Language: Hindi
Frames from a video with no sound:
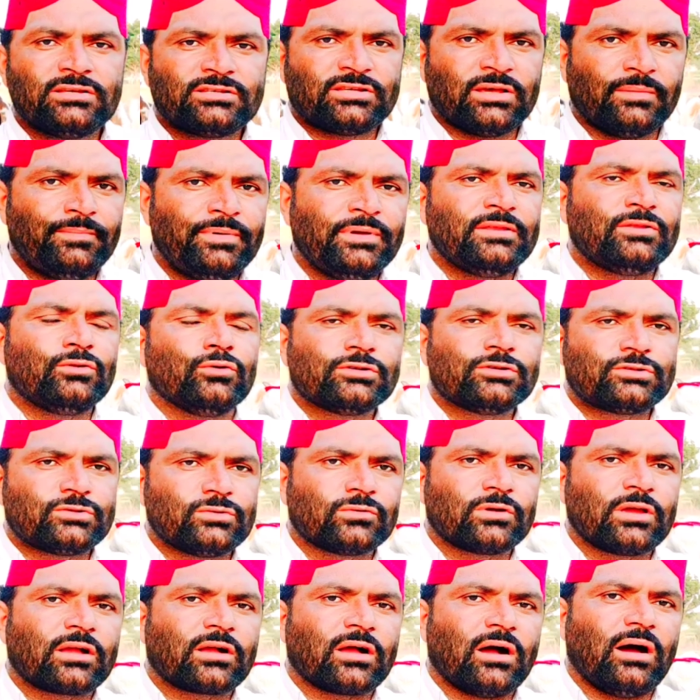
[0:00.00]
सभी
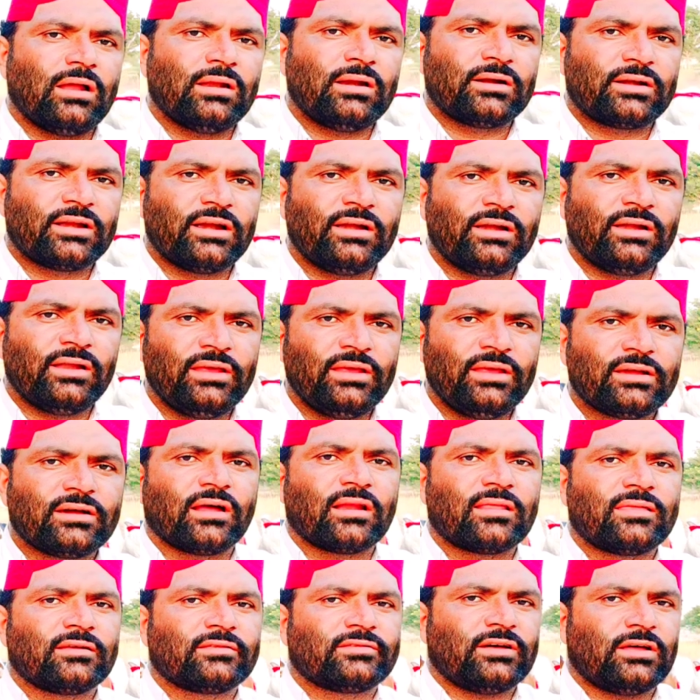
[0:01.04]
दोस्तों की कॉल अटेंड नहीं
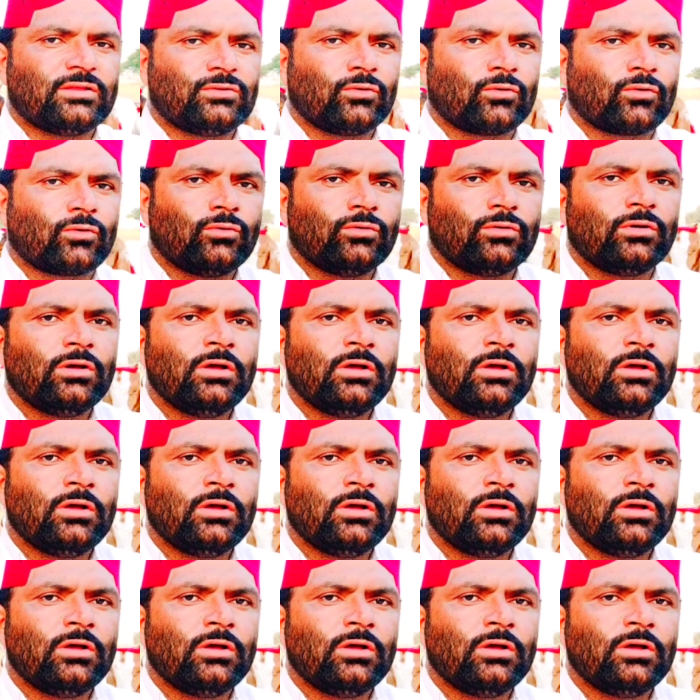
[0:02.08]
कर सकता तो